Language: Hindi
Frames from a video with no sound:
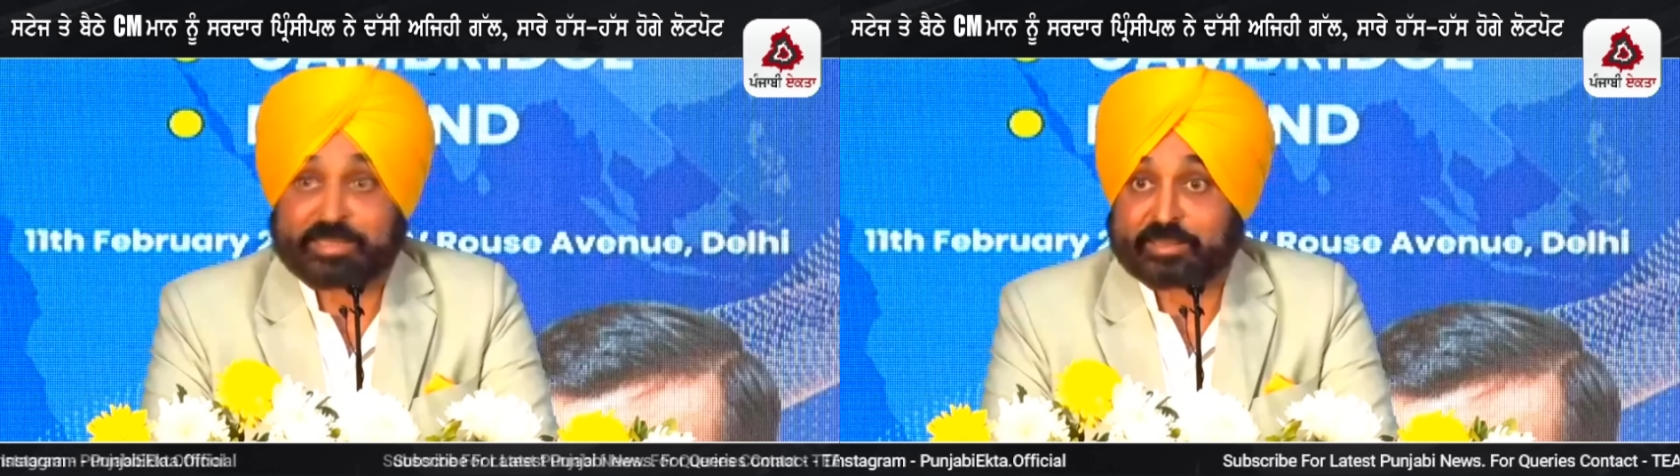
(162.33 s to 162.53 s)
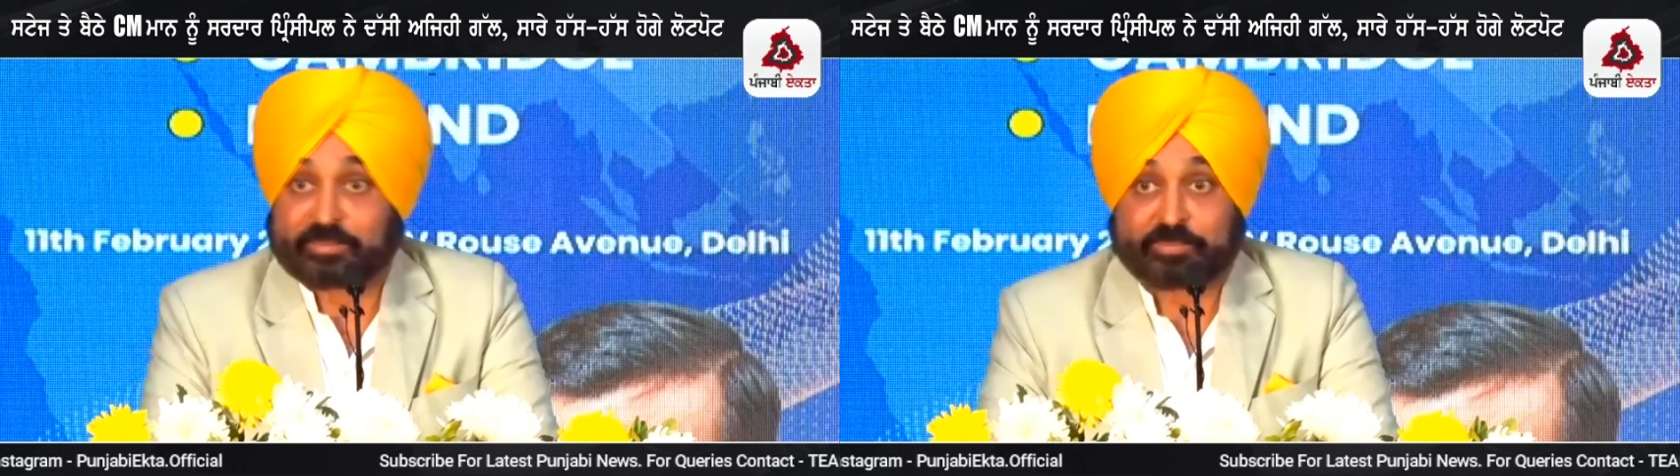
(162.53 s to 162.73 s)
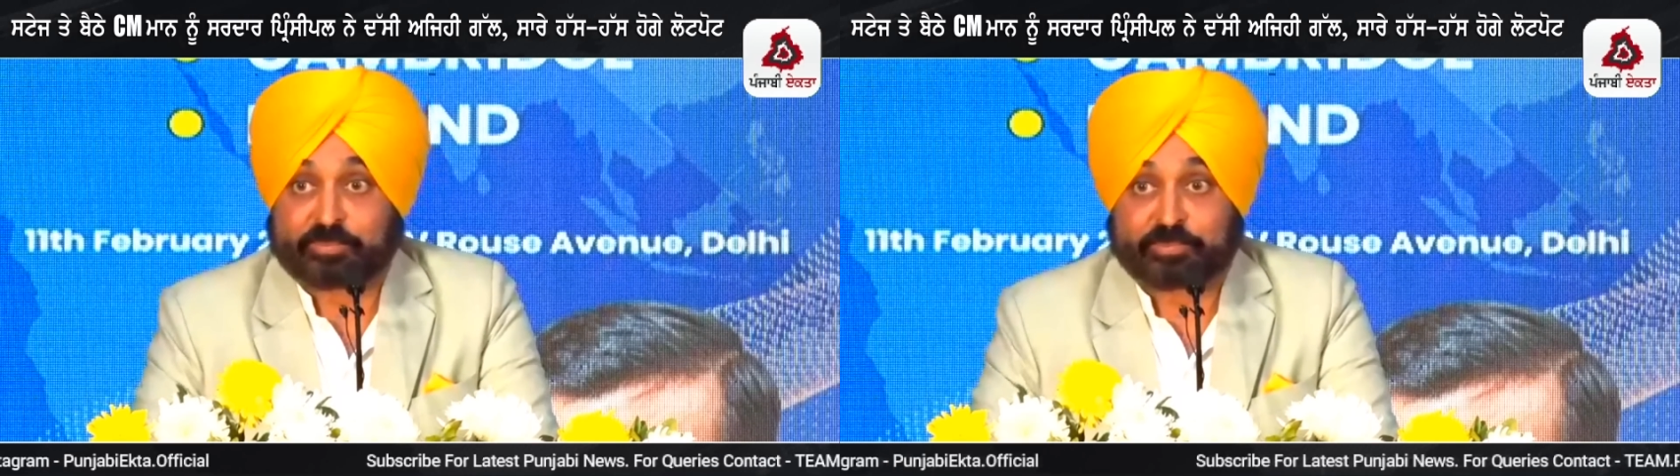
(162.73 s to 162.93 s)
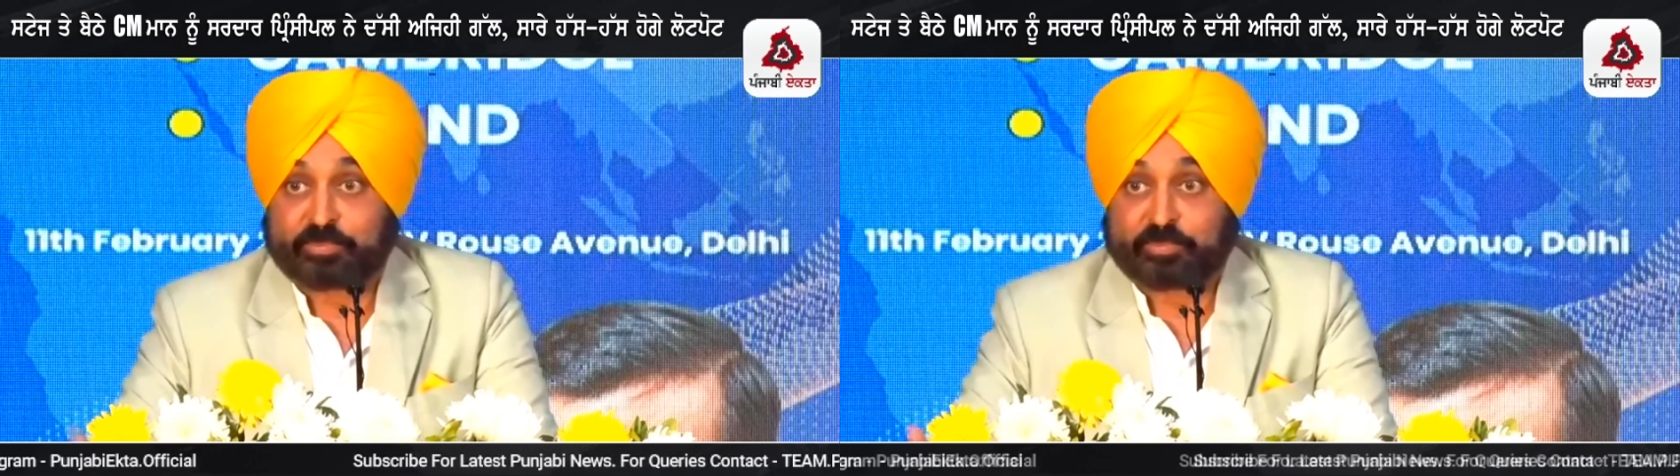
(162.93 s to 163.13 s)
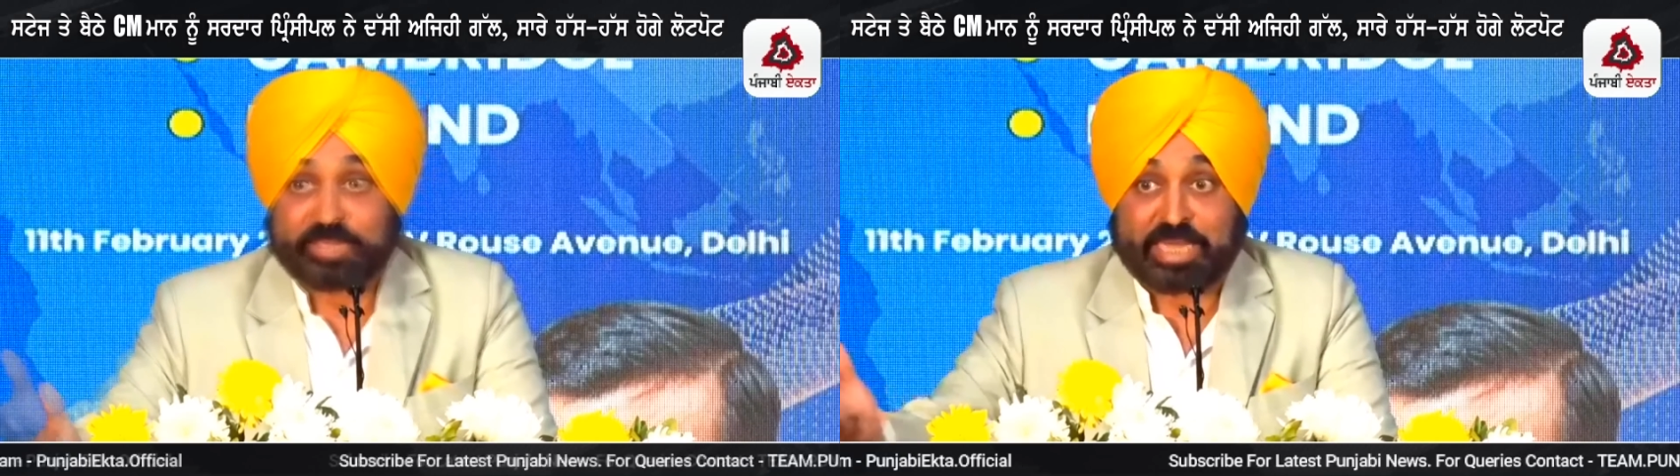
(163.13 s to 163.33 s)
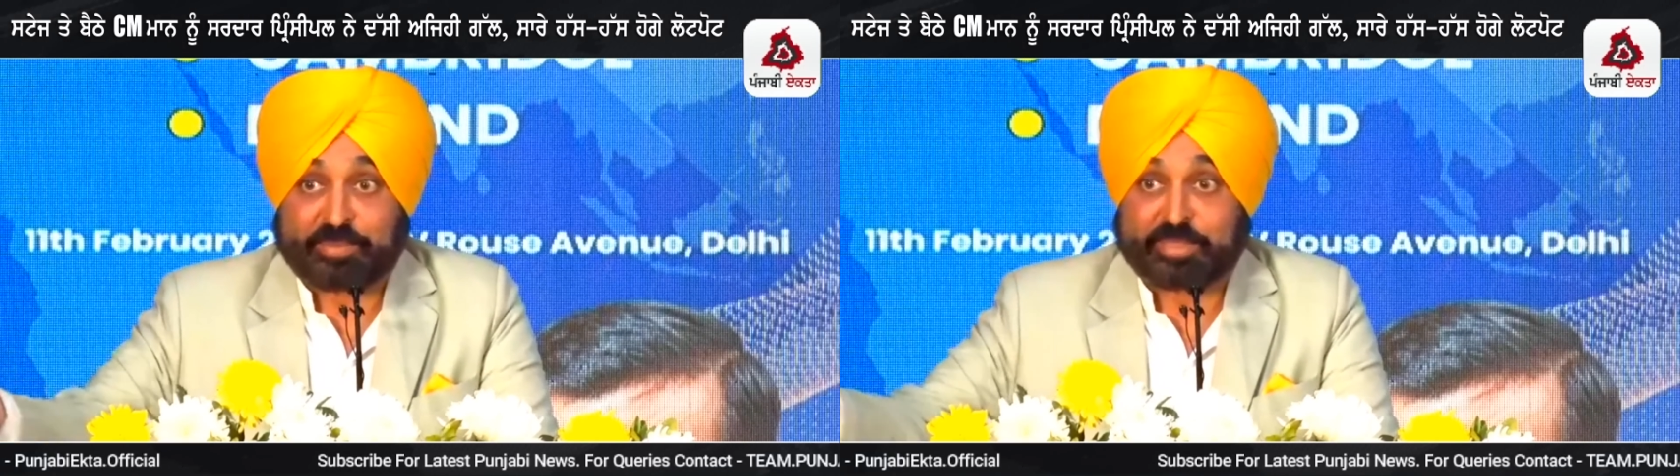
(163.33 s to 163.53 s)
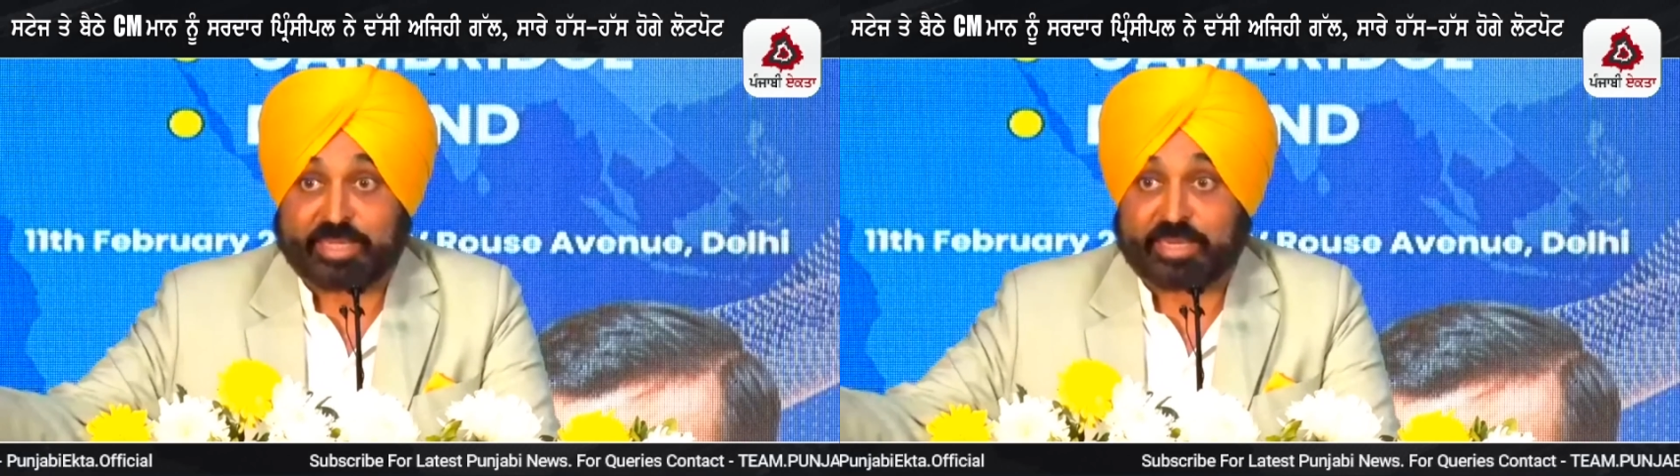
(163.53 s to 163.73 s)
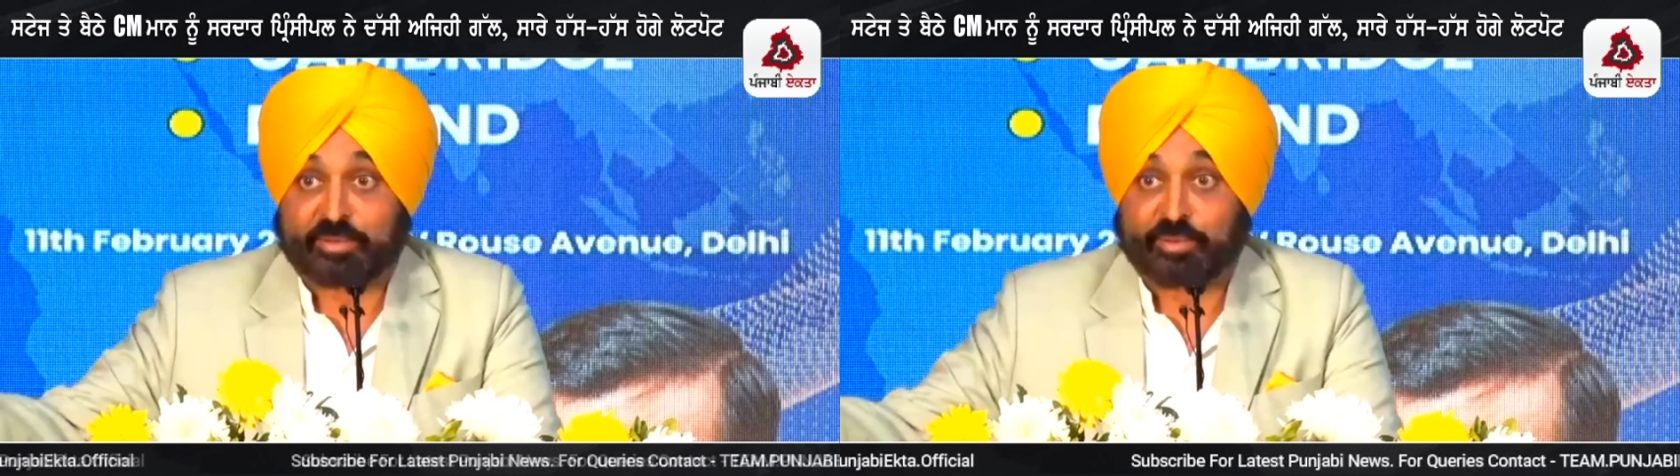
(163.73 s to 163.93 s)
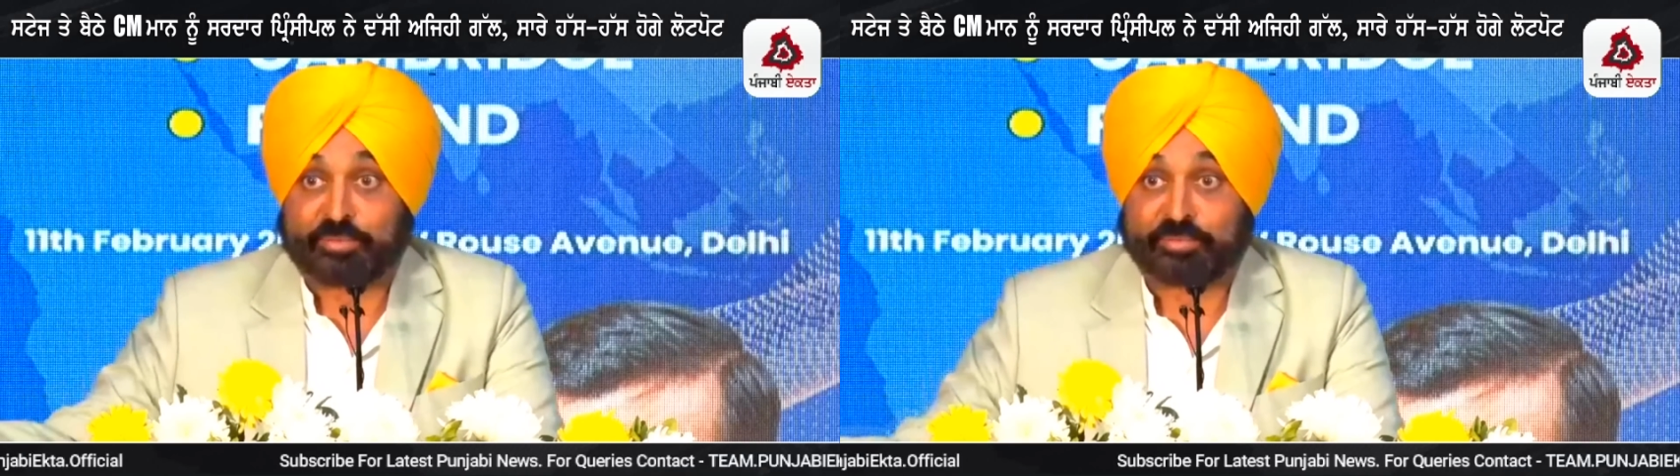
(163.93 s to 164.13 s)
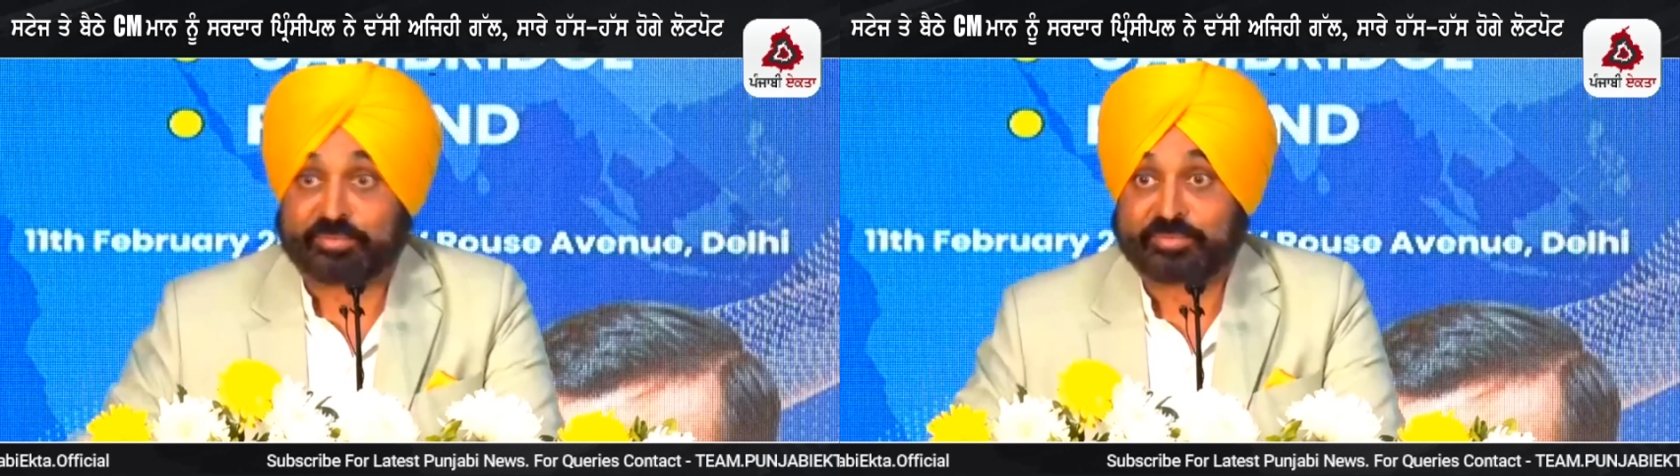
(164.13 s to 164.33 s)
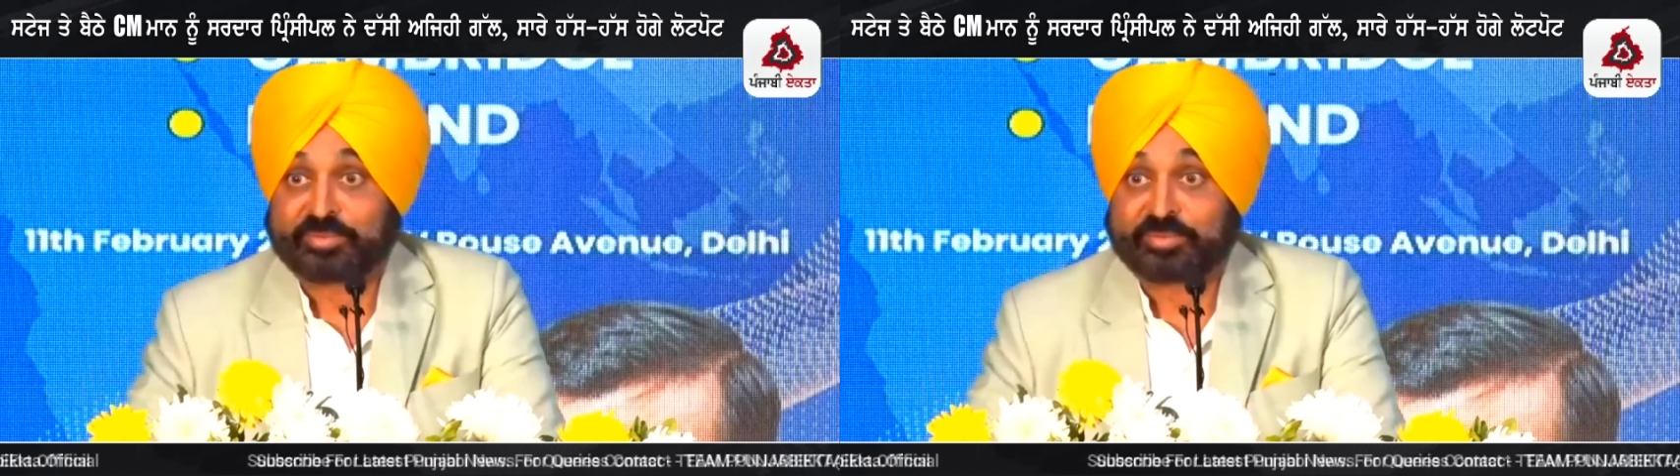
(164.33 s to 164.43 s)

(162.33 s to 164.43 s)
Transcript: एज पंजाबीज आर नोन